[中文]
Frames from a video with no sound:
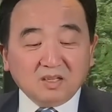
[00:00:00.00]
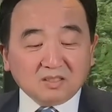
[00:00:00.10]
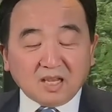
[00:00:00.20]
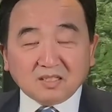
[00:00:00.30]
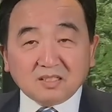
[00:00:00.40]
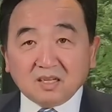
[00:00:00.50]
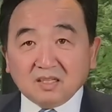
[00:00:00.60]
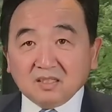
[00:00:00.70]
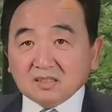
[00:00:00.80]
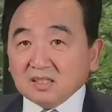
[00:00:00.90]
但是呢，
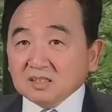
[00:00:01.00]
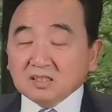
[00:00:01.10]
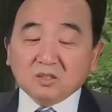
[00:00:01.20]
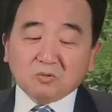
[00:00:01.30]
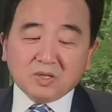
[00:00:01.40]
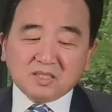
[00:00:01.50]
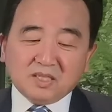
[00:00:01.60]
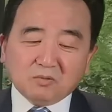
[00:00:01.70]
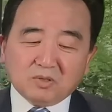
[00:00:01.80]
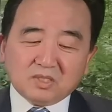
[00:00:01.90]
它的客观
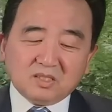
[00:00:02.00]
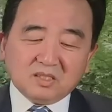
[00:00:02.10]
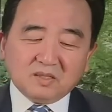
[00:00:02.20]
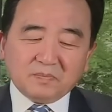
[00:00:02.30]
结果是这个。